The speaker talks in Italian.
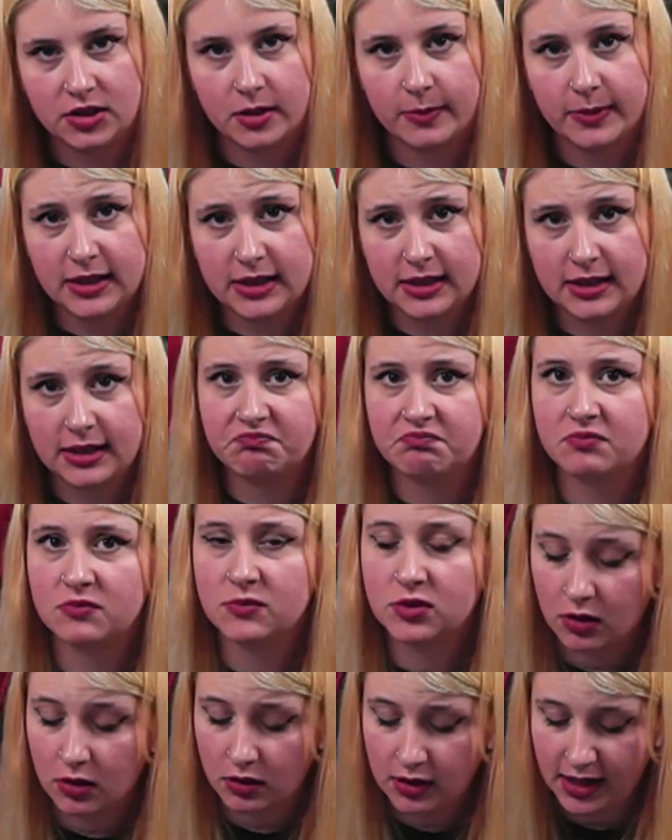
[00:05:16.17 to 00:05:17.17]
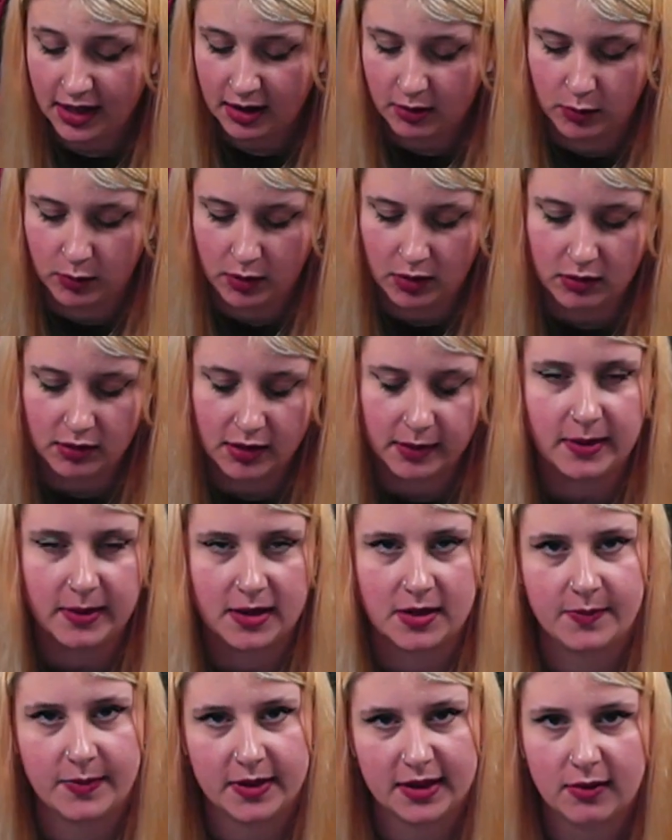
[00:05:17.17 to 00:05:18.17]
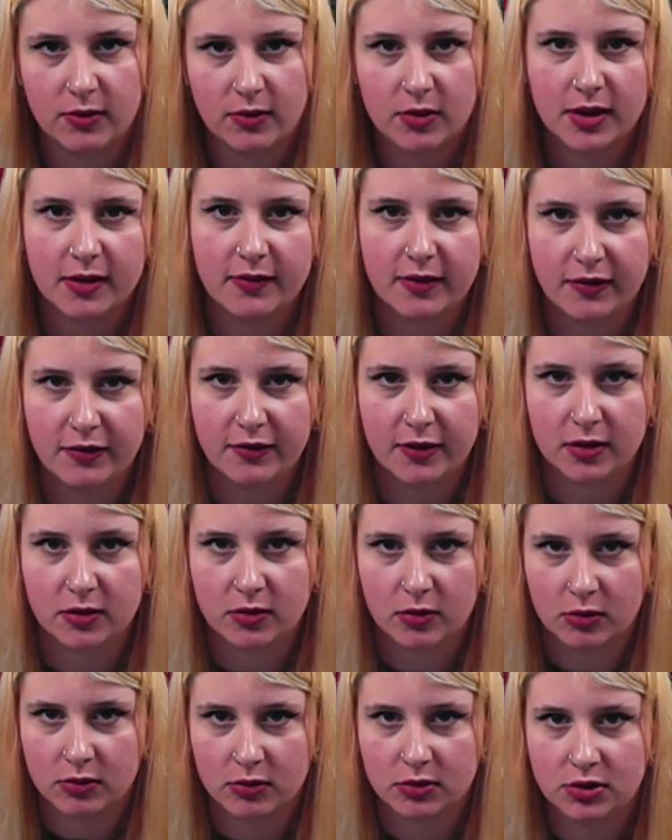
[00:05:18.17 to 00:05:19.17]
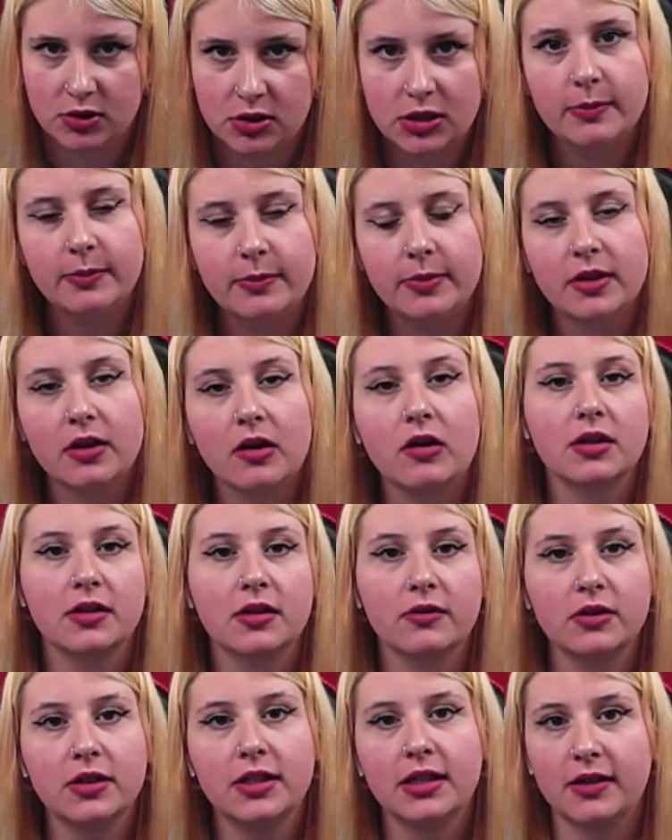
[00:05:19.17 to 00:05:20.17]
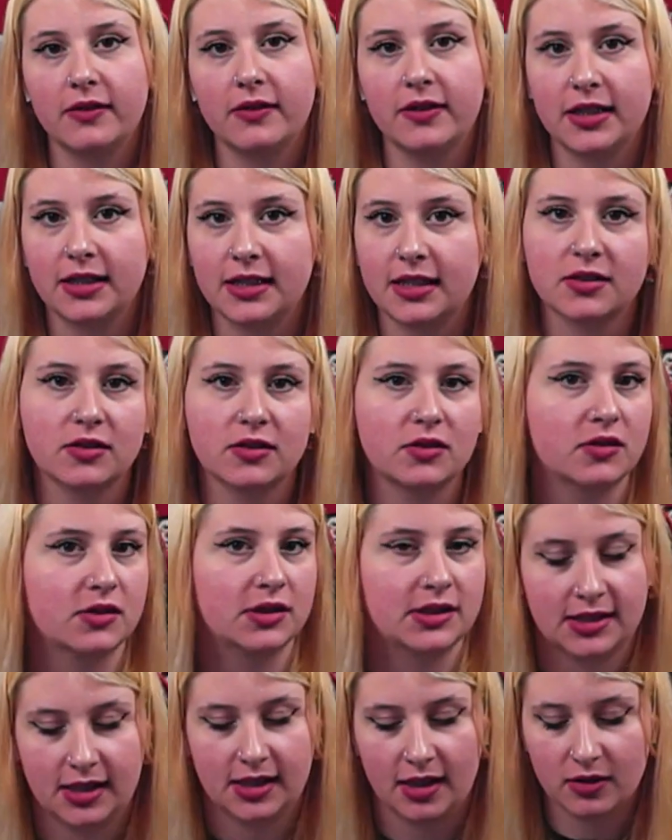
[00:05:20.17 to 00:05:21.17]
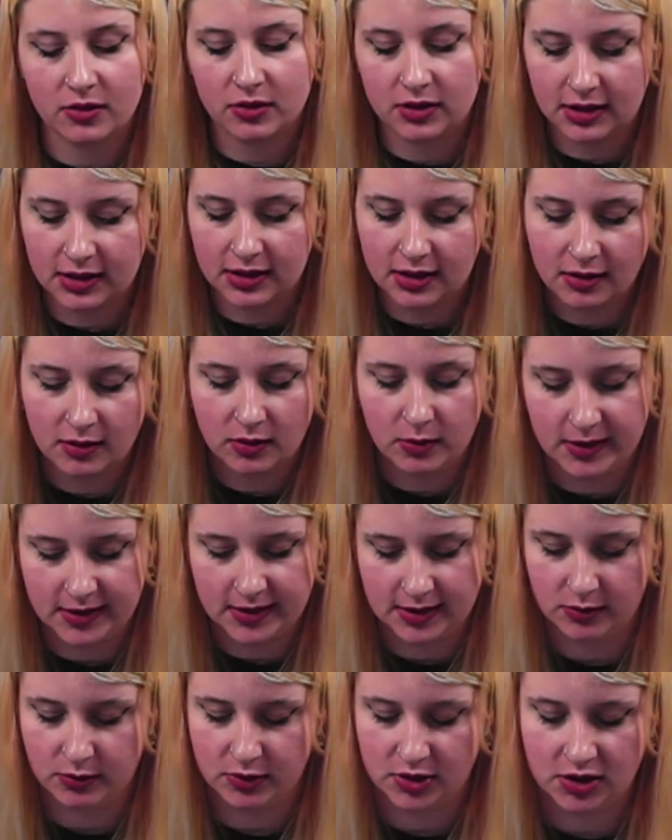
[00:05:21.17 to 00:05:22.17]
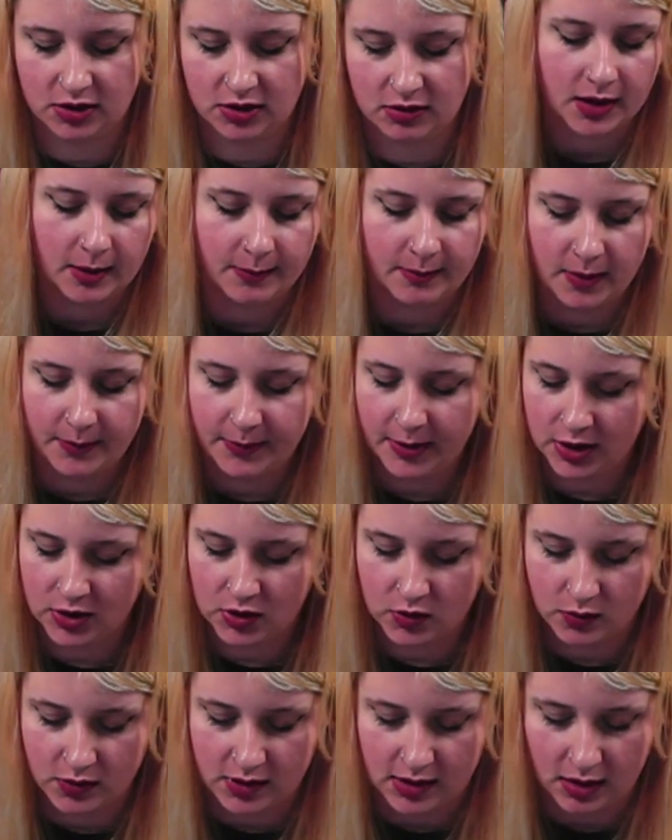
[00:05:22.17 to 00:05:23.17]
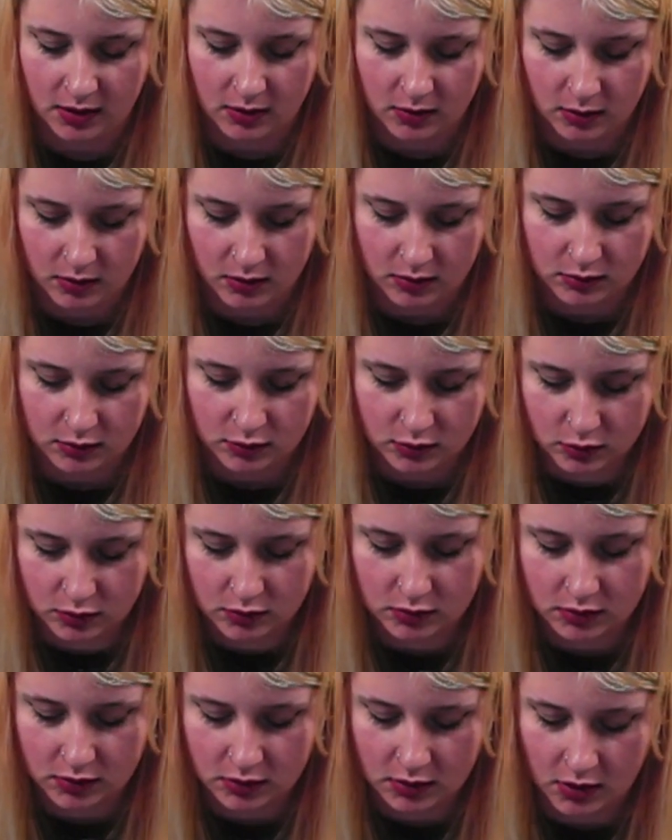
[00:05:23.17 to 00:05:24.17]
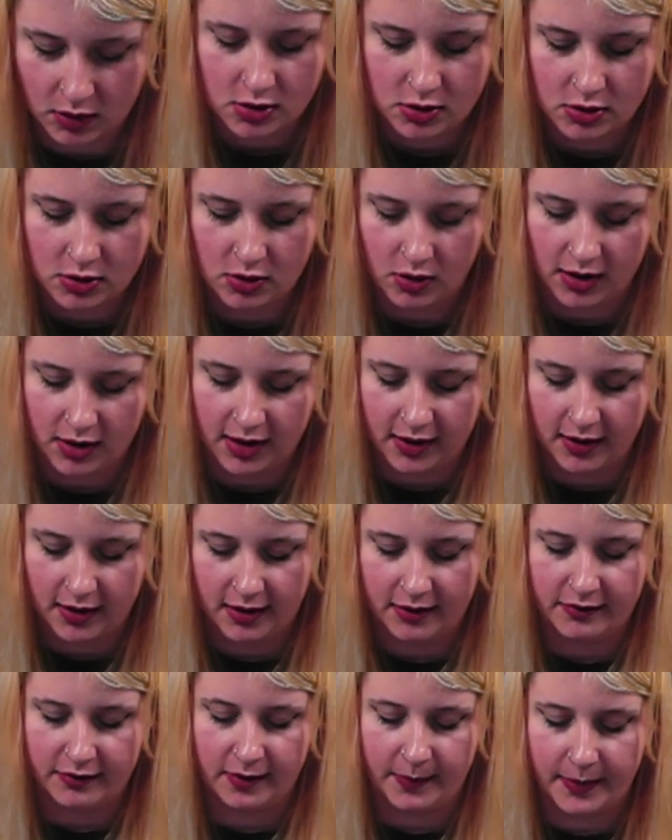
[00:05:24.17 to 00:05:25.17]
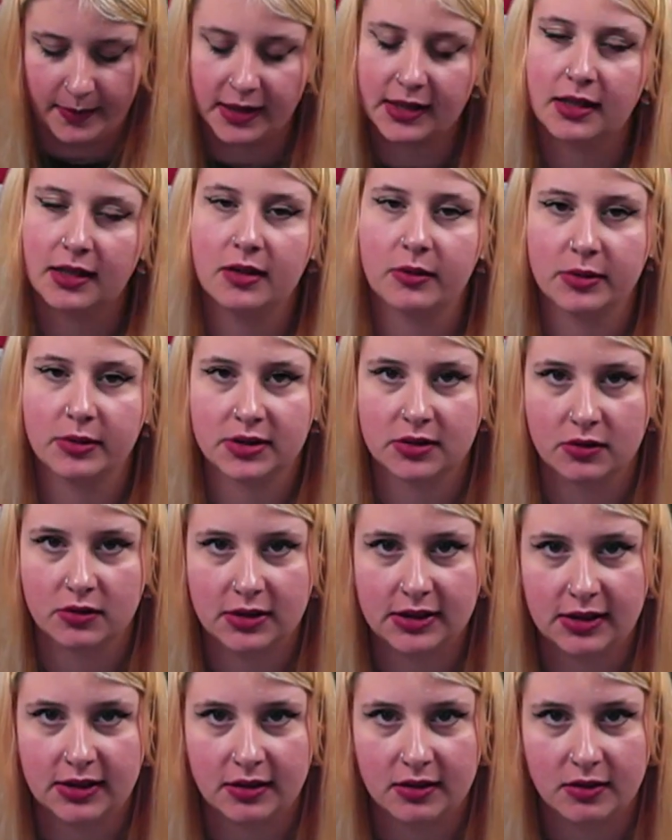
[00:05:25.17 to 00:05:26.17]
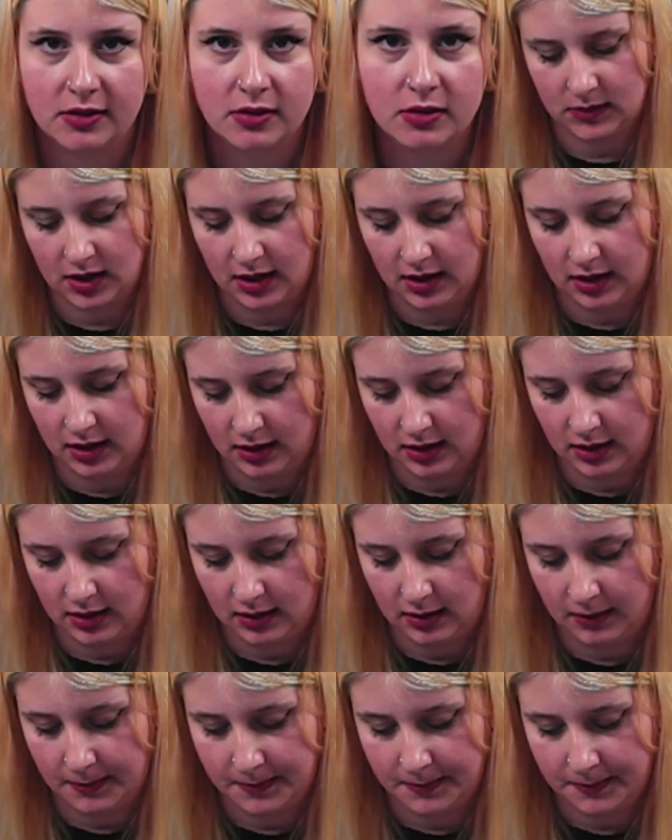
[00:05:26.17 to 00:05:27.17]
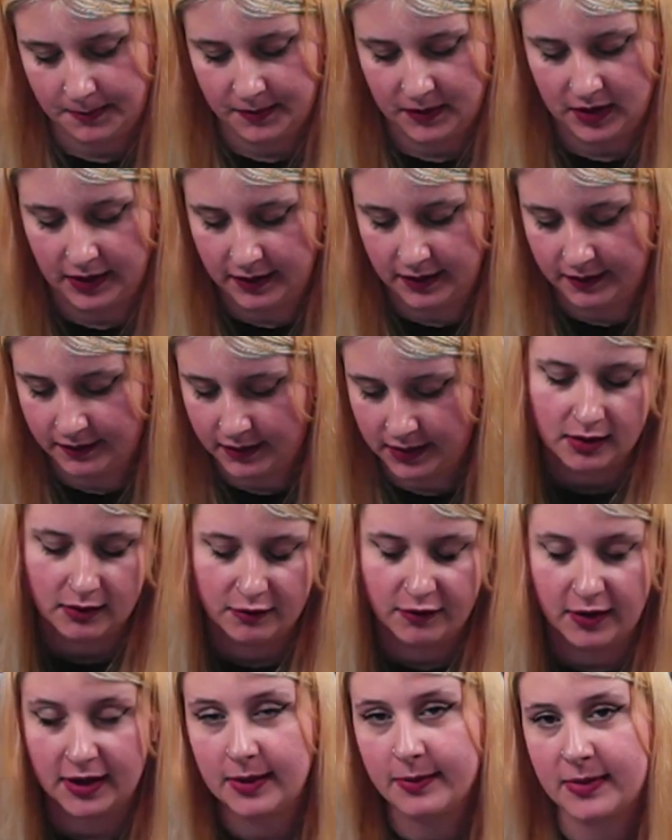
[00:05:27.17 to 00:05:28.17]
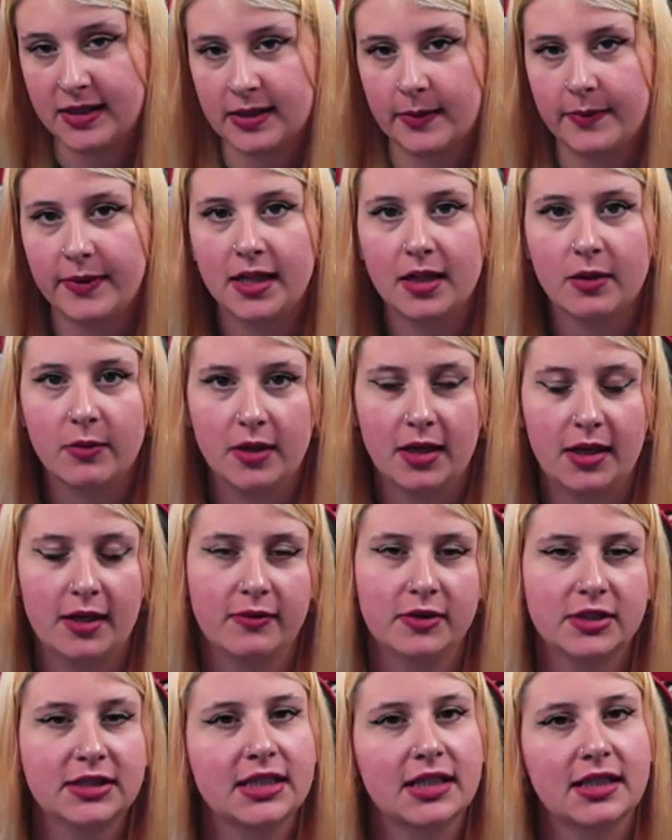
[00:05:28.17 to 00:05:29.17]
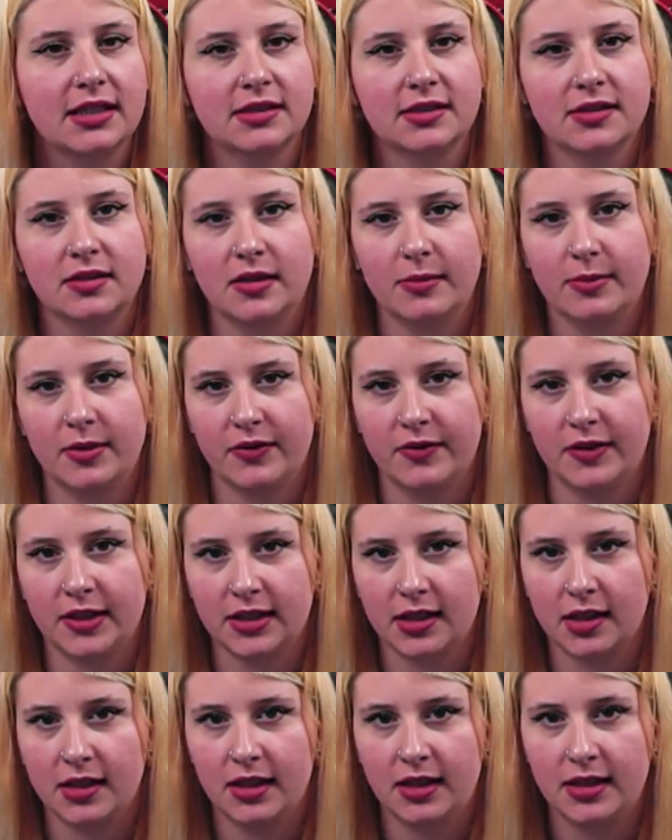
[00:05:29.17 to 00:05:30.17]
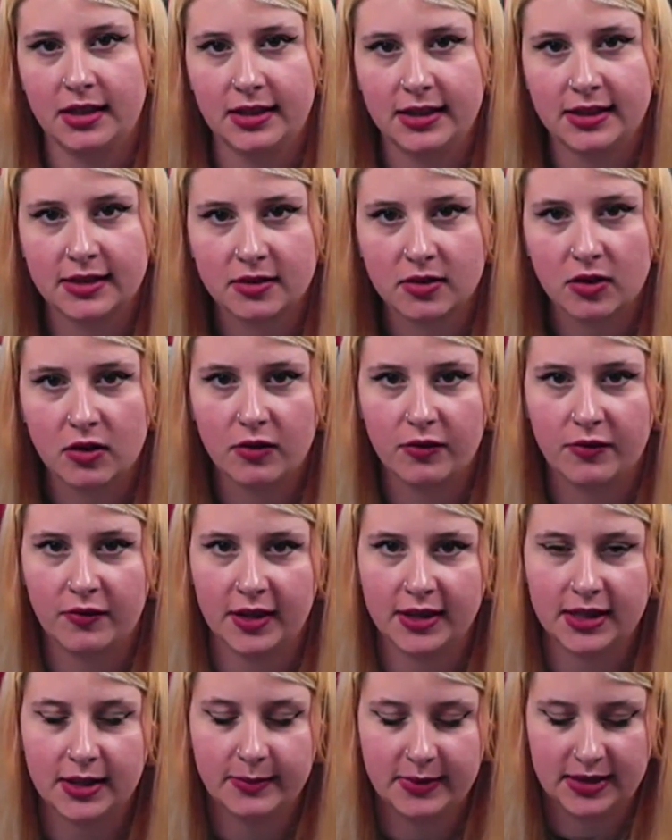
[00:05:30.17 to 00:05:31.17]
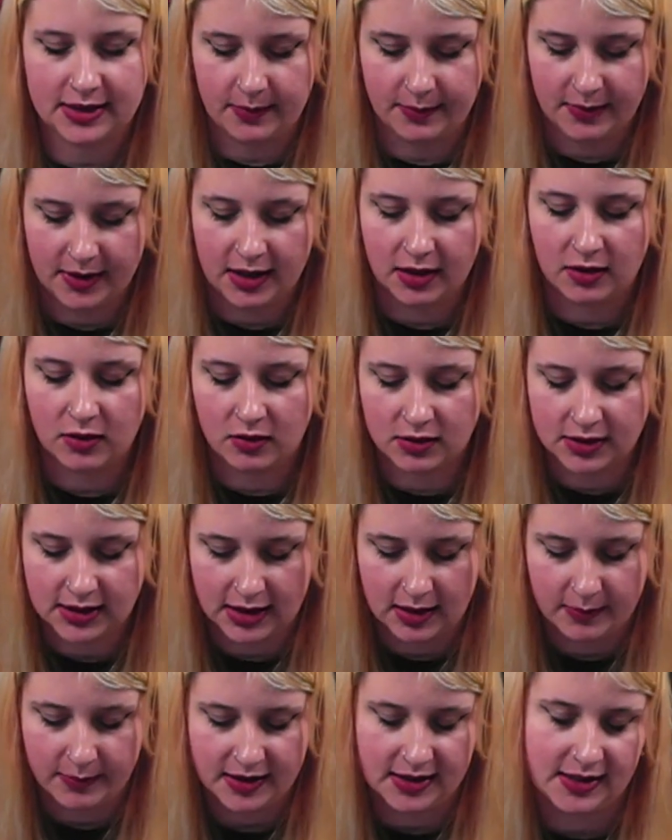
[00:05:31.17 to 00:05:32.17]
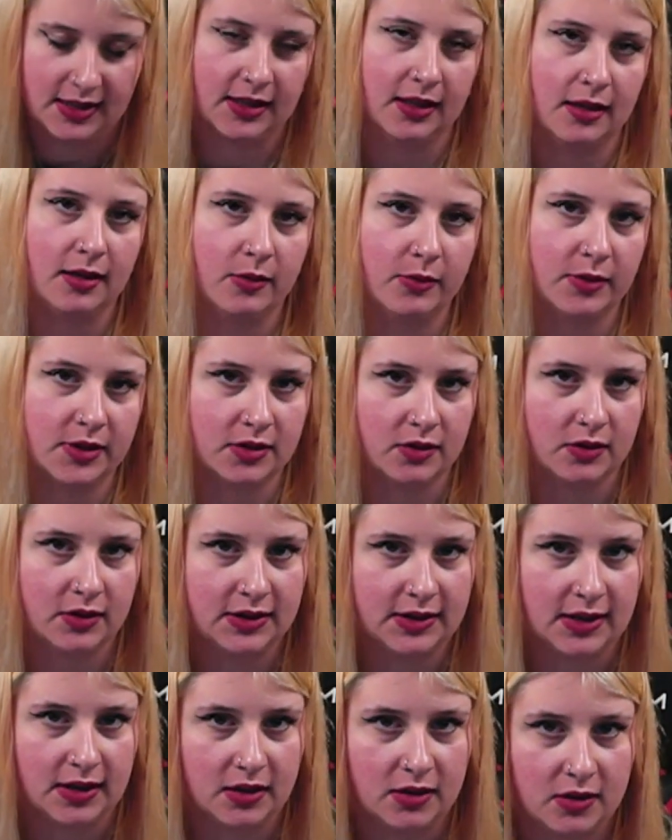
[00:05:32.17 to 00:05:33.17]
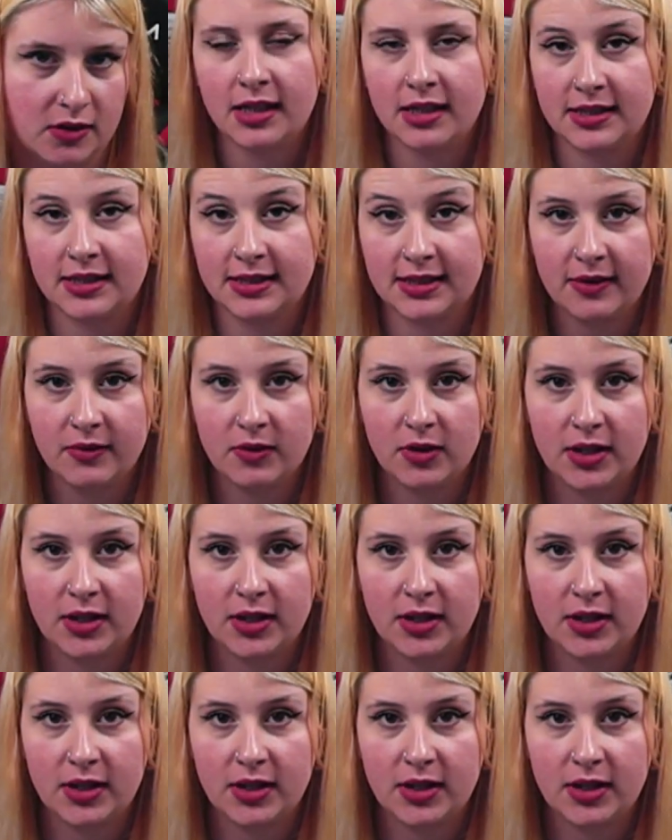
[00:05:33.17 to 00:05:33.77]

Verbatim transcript: Sinceramente non è quello che mi aspettavo che avrei fatto oggi, però devo dire la verità, sono stracontenta di come sia uscito. Mi piace un sacco tutto ciò che fa parte di questo disegno e mm, niente fatemi sapere qual è la vostra canzone preferita del disco fatemi sapere cosa ne pensate di questo disegno